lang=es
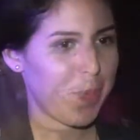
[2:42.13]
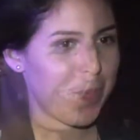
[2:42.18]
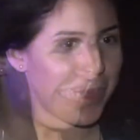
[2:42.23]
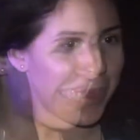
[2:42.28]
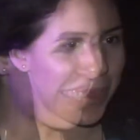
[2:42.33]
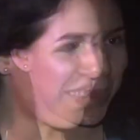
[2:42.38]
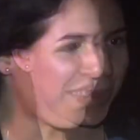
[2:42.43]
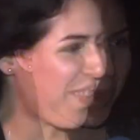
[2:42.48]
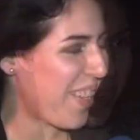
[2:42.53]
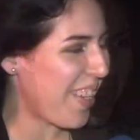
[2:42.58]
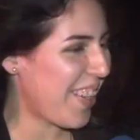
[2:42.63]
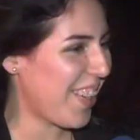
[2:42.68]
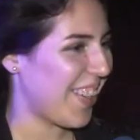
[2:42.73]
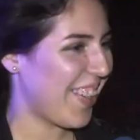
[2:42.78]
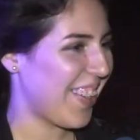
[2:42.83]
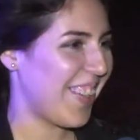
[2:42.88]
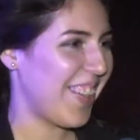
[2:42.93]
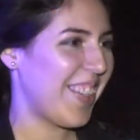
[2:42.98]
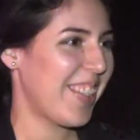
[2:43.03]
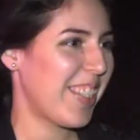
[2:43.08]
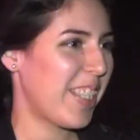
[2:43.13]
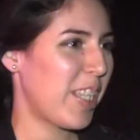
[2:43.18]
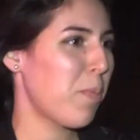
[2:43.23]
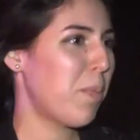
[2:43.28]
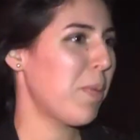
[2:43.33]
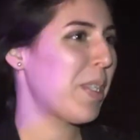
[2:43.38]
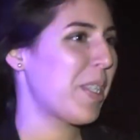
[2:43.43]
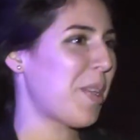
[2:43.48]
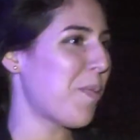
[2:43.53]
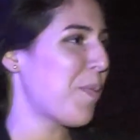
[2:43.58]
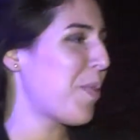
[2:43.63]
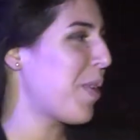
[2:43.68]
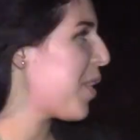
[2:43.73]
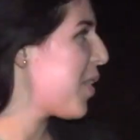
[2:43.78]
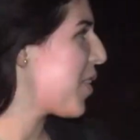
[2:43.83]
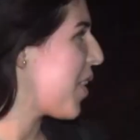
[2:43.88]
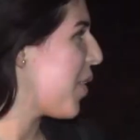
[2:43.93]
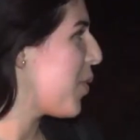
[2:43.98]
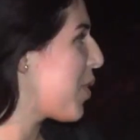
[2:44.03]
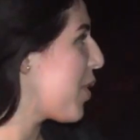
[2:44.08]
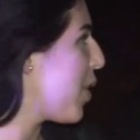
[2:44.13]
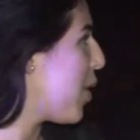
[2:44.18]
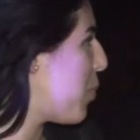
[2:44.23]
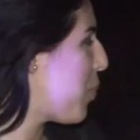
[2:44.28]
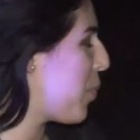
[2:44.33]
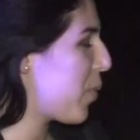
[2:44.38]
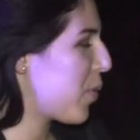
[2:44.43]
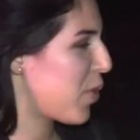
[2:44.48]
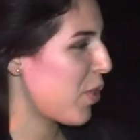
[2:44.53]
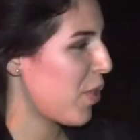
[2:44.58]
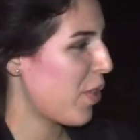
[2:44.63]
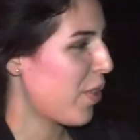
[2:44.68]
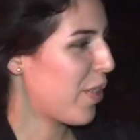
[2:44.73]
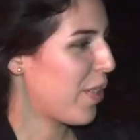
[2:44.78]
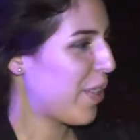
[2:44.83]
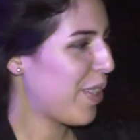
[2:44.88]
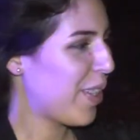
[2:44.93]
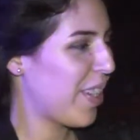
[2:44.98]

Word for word: Sí, pero sí, pues siempre nos ha gustado mucho